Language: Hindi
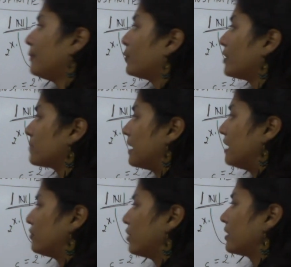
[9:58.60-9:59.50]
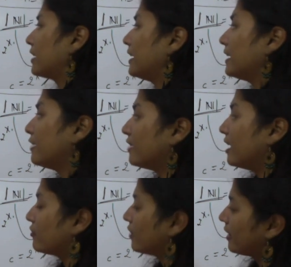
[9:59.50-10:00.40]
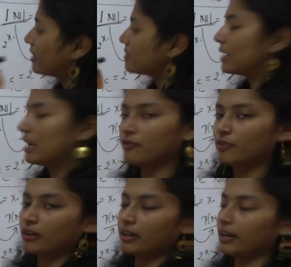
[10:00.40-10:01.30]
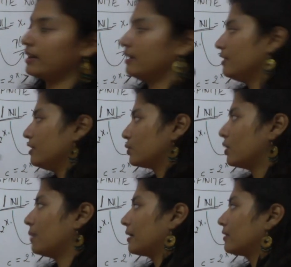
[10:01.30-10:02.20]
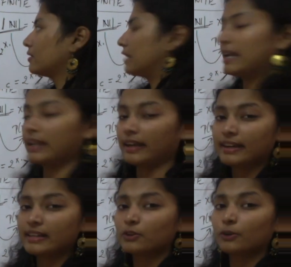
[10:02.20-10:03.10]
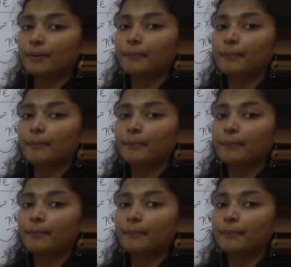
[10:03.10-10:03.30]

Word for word: टू रेस बाई एलेफ नॉट करें या फिर एलेफ नॉट रेस बाई एलेफ नॉट करें तो हम देखेंगे कि इन दोनों में हम